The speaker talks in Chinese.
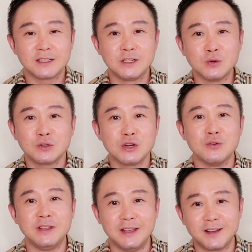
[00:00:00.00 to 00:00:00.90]
其中只
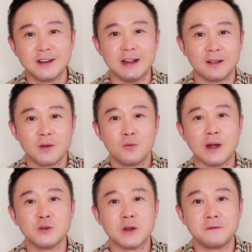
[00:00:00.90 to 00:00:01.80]
有一个人
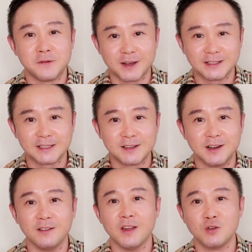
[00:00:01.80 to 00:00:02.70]
完全符合资
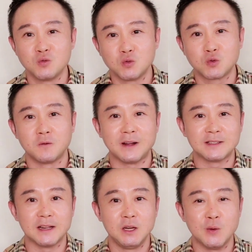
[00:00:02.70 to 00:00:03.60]
格，能入住方
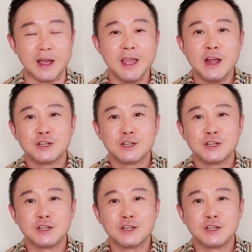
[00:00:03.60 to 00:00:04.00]
舱医院，